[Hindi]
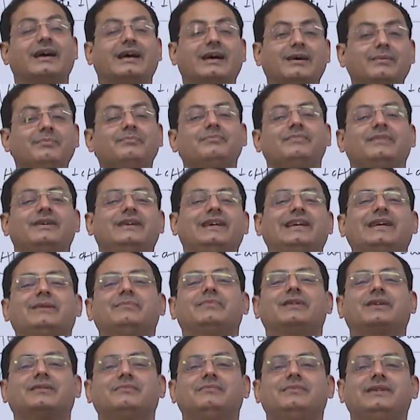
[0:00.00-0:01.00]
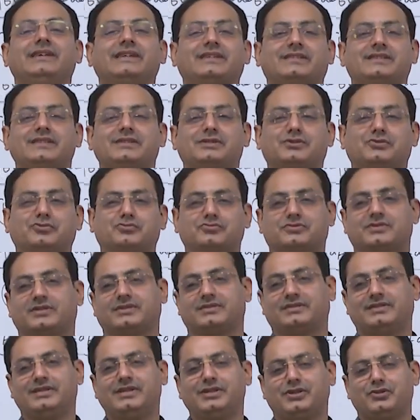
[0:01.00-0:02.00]
हम एक बार में एक चीज सोच
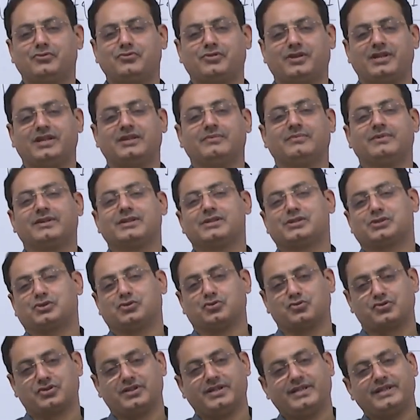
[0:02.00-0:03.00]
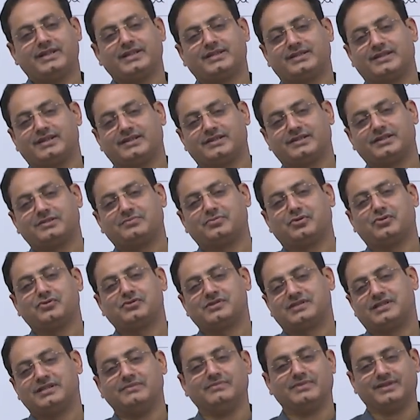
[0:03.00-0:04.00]
सकते हैं क्योंकि हमारे सोचने की ताकत
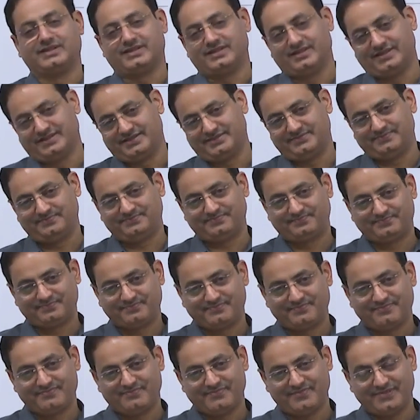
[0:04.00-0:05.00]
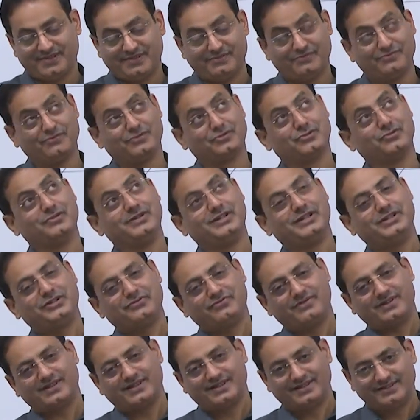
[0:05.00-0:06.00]
बहुत सीमित है वो तो
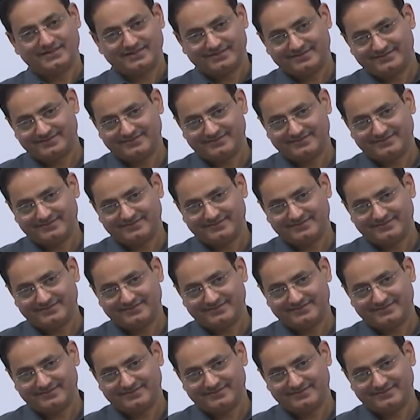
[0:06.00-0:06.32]
ईश्वर है